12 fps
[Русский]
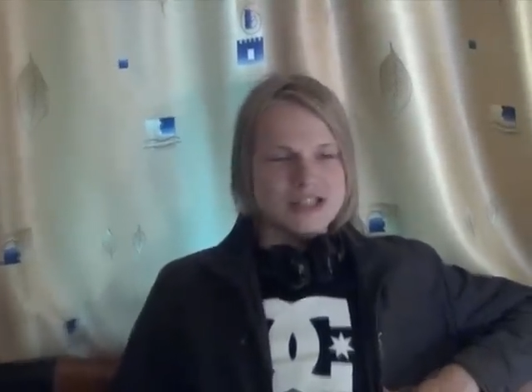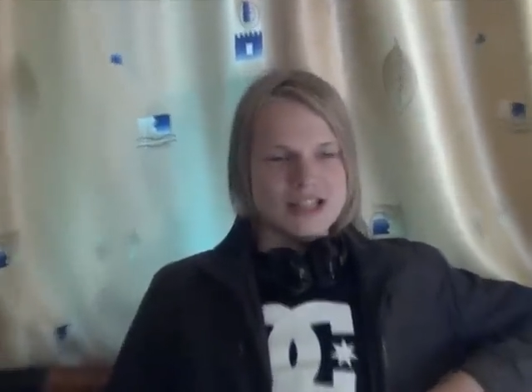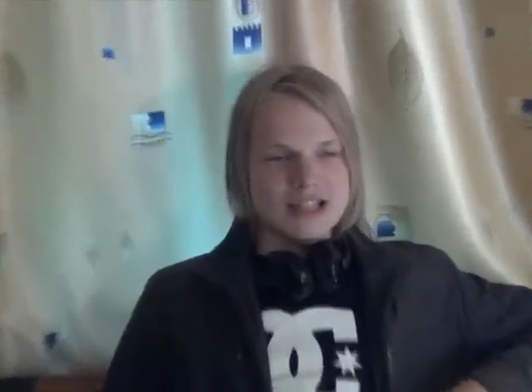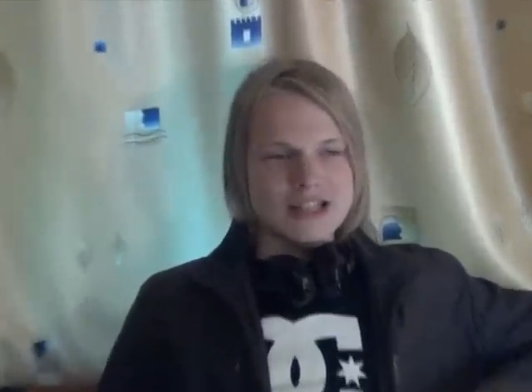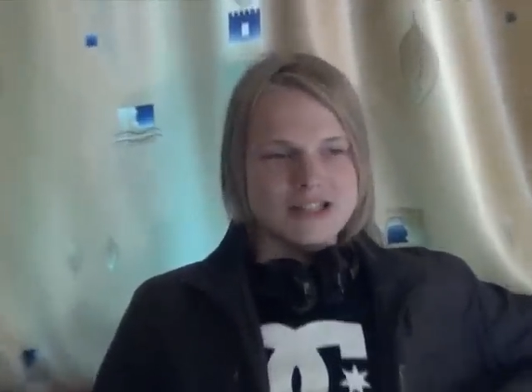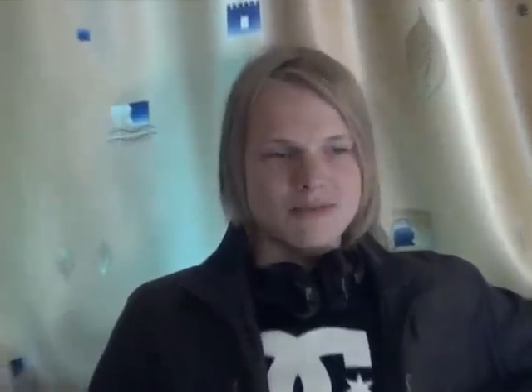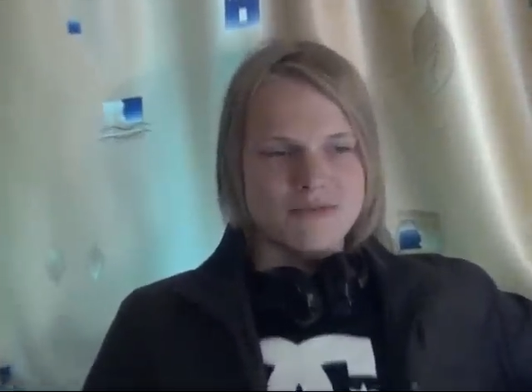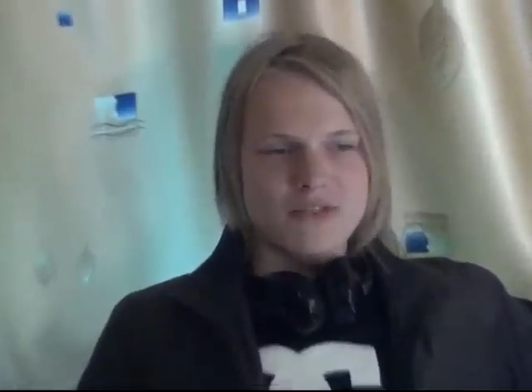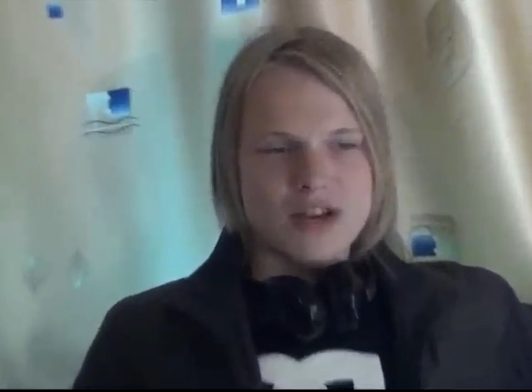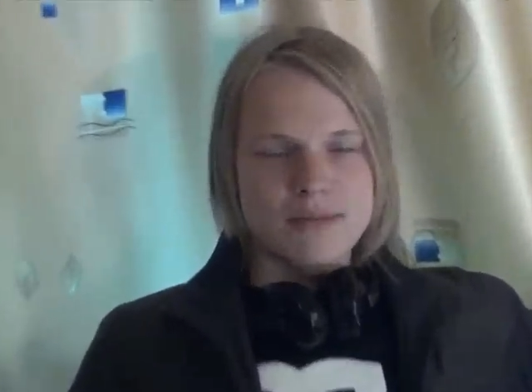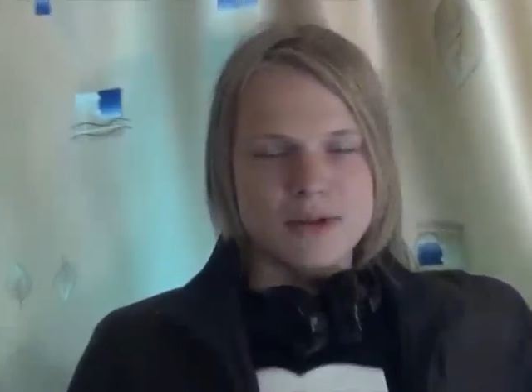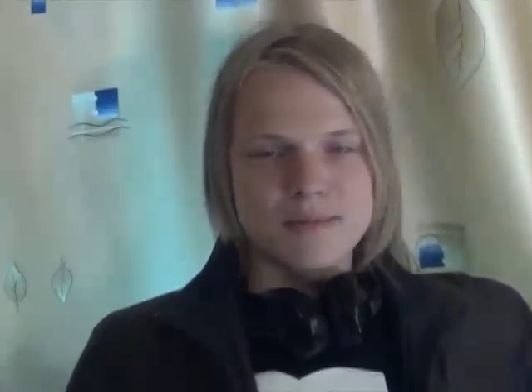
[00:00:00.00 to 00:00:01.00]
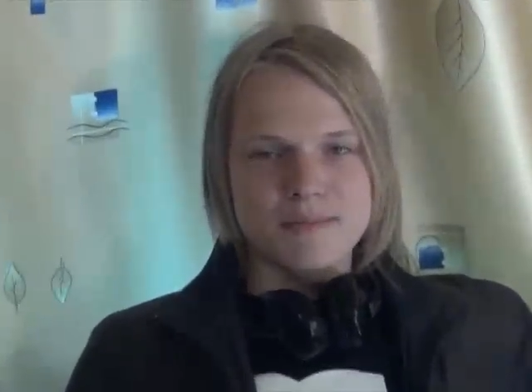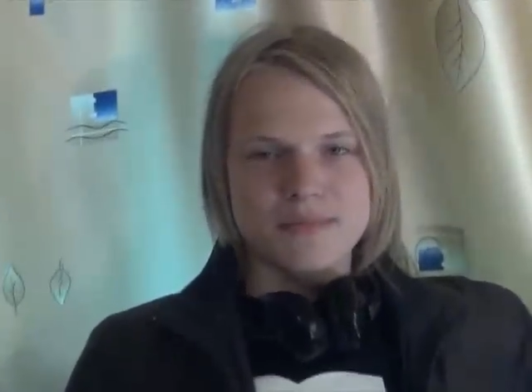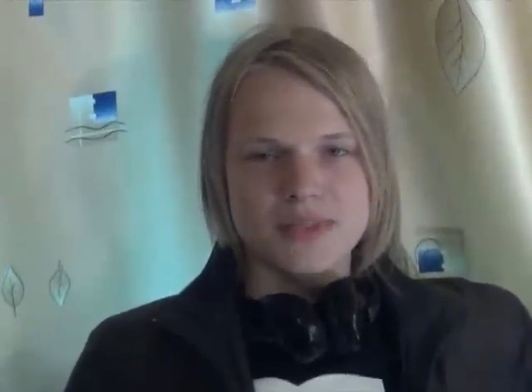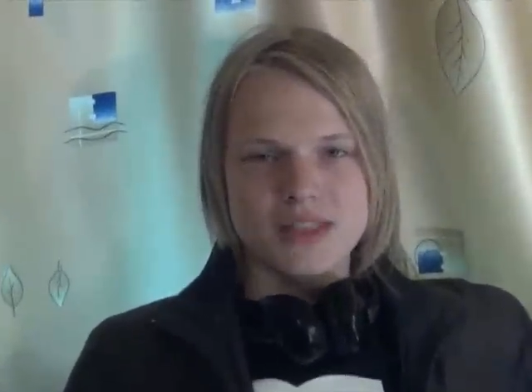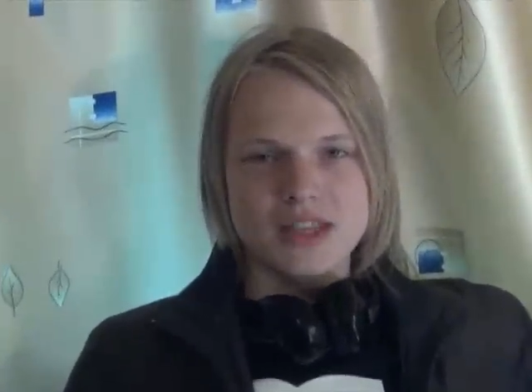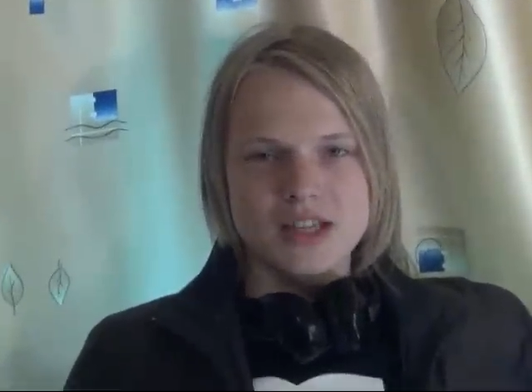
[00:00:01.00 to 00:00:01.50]
над этим фильмом,
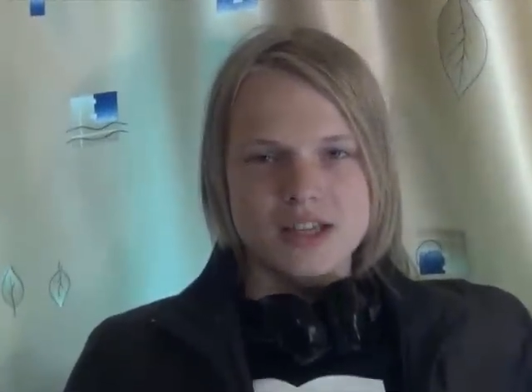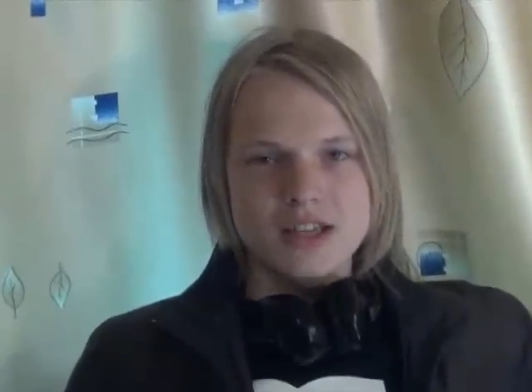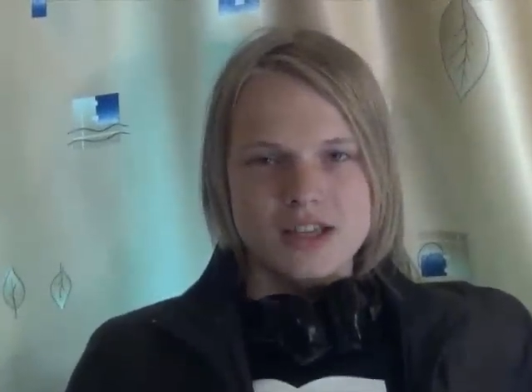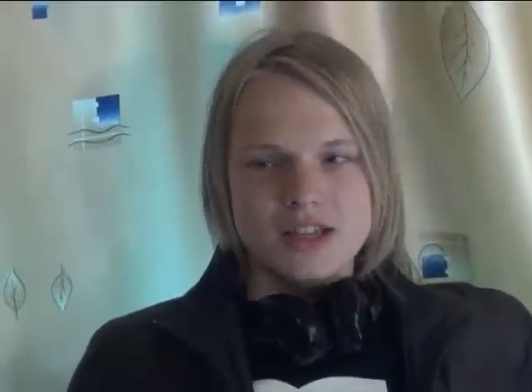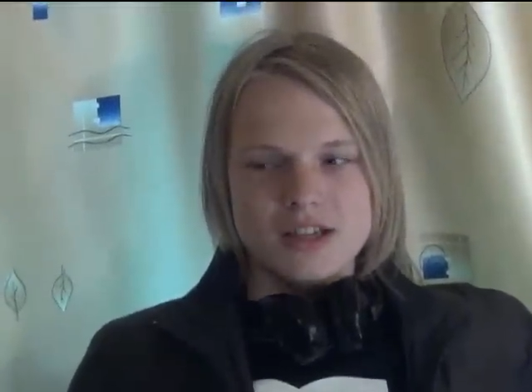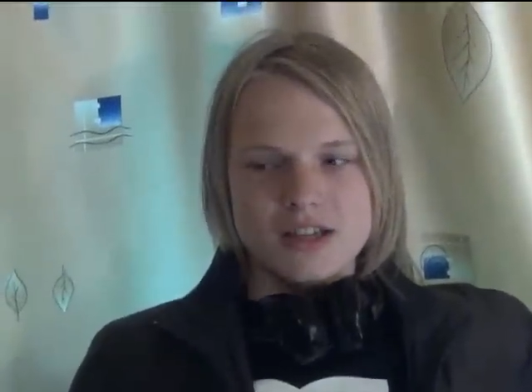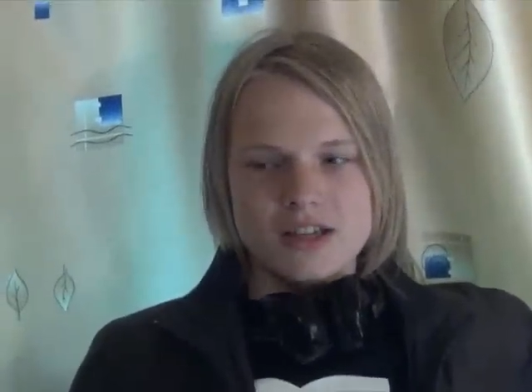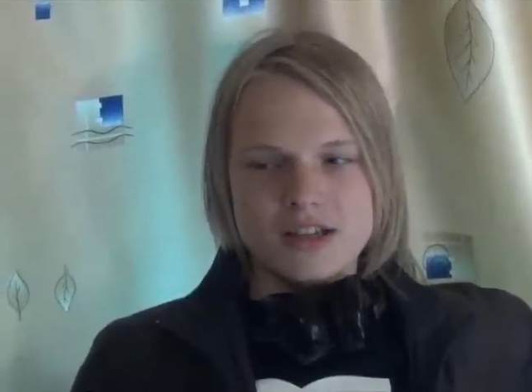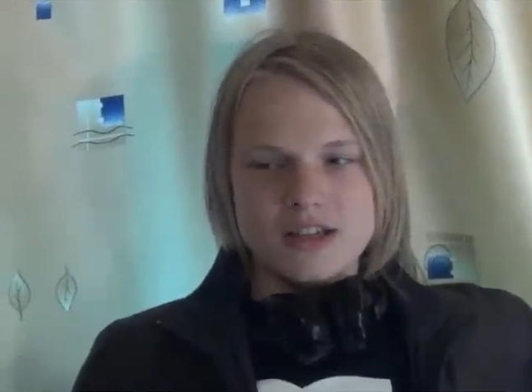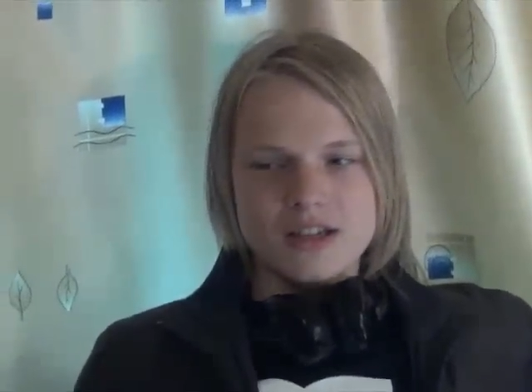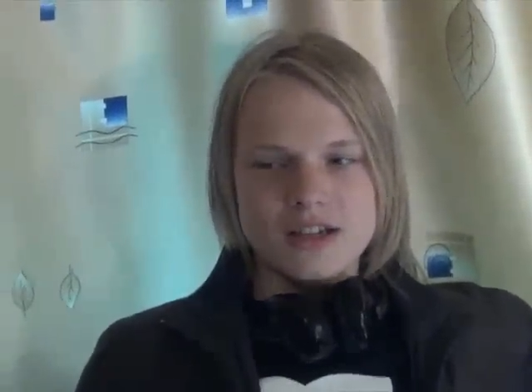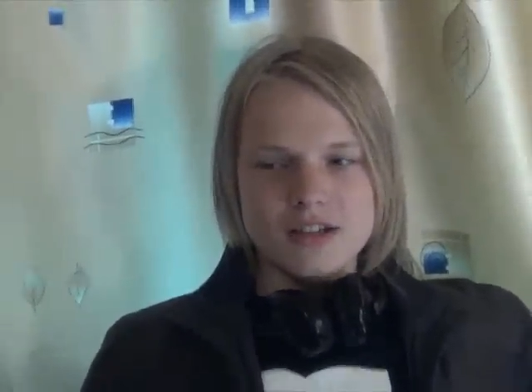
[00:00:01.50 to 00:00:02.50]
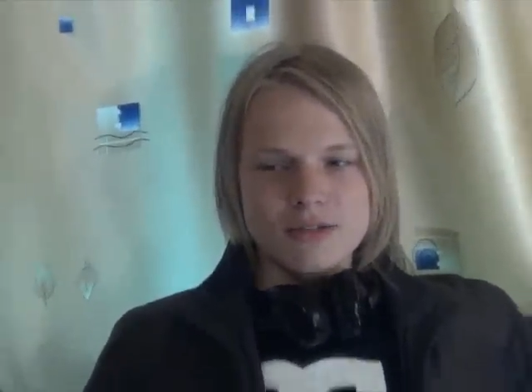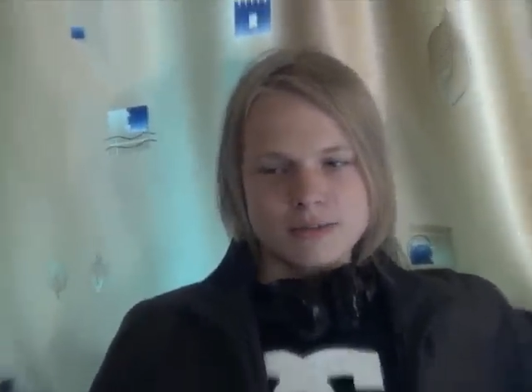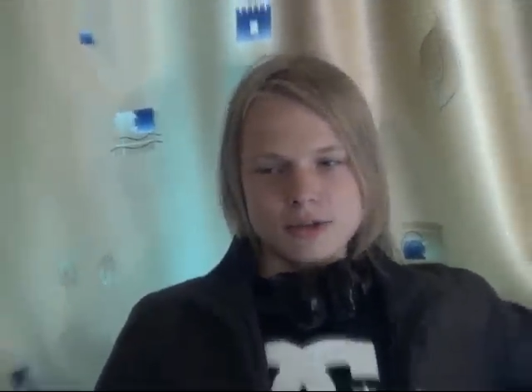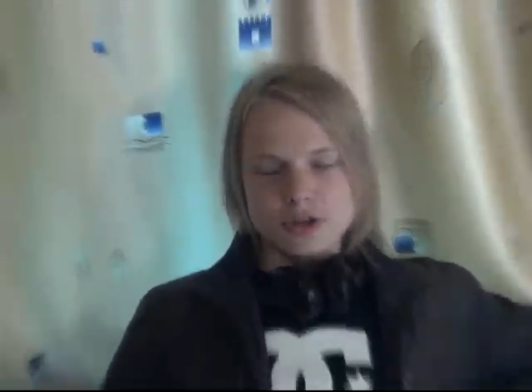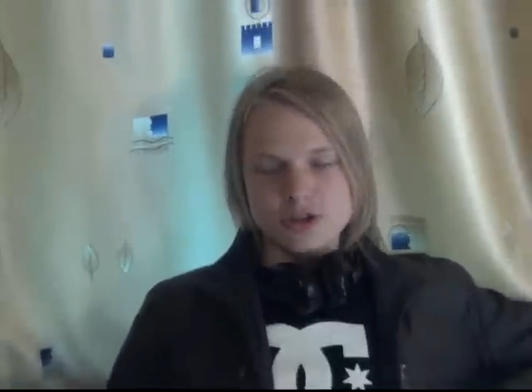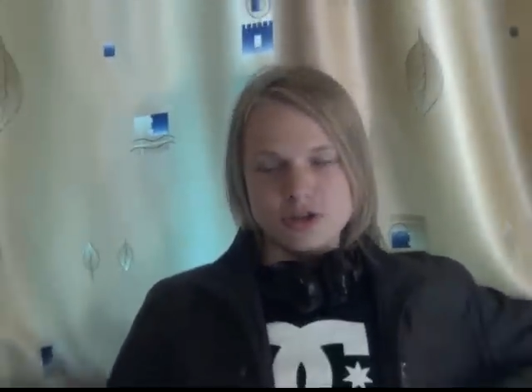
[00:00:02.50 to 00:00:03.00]
и я
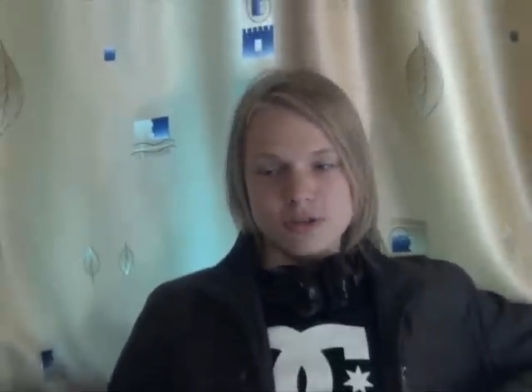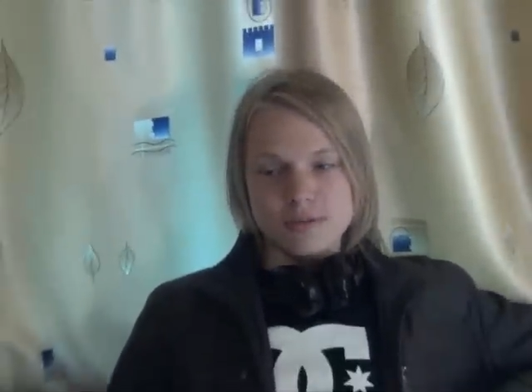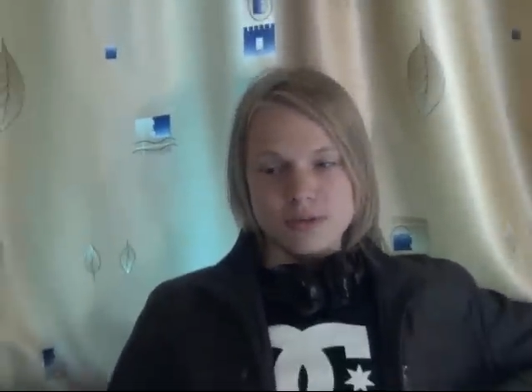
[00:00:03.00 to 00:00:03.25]
думаю, что он